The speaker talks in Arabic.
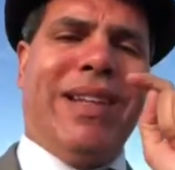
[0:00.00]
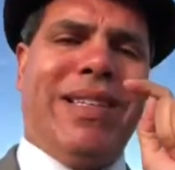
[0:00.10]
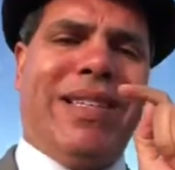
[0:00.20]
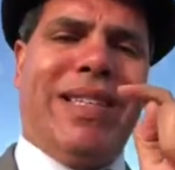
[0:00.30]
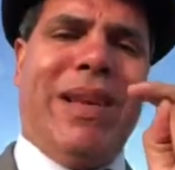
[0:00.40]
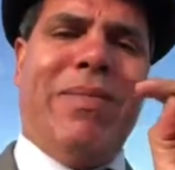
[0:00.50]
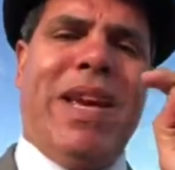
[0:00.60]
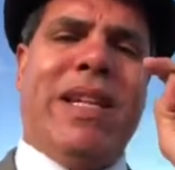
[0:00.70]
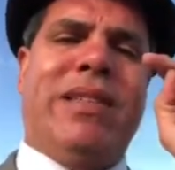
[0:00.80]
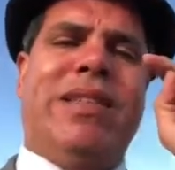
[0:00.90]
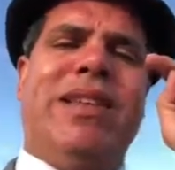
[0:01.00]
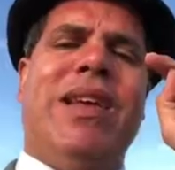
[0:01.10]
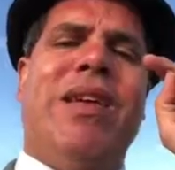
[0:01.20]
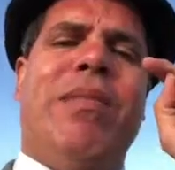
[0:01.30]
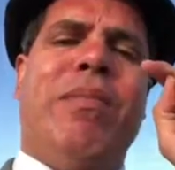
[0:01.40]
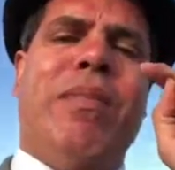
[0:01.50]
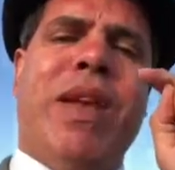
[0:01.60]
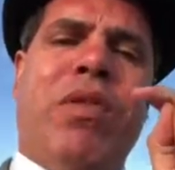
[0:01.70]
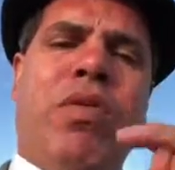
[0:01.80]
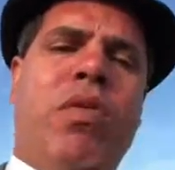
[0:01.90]
900 آه،
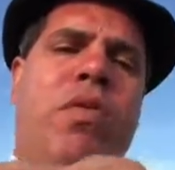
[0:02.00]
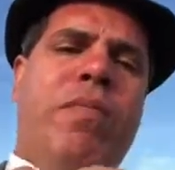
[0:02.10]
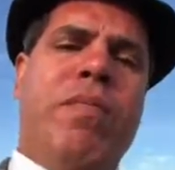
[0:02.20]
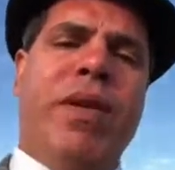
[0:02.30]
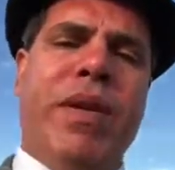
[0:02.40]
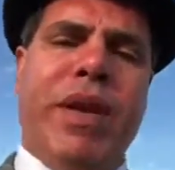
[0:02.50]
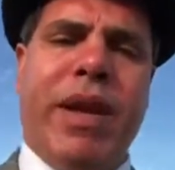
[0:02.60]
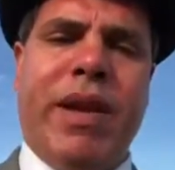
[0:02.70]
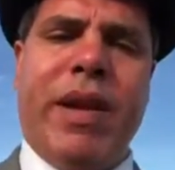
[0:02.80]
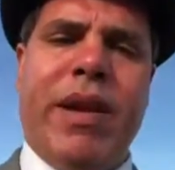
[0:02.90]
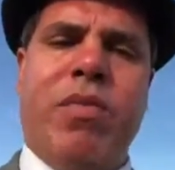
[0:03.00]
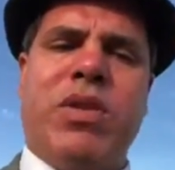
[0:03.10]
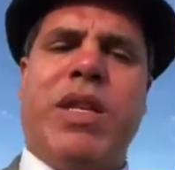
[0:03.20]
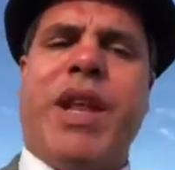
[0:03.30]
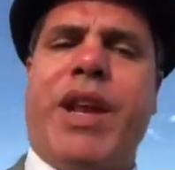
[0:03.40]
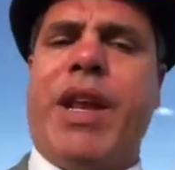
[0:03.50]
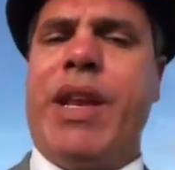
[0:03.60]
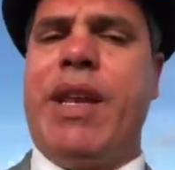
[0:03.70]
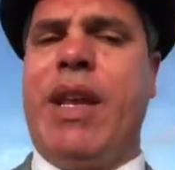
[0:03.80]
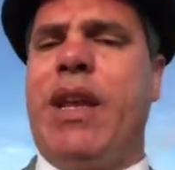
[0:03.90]
منكوب من آه،
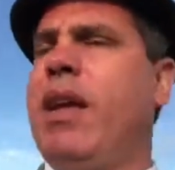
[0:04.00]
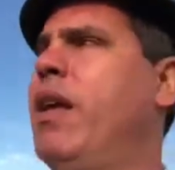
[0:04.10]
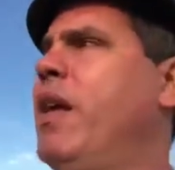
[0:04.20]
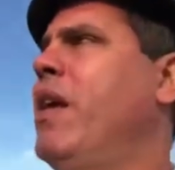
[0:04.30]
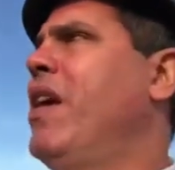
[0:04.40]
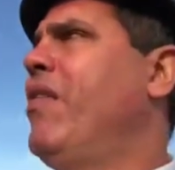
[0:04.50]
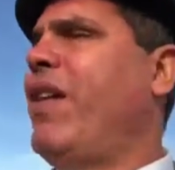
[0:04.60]
المتضررين ديال آه،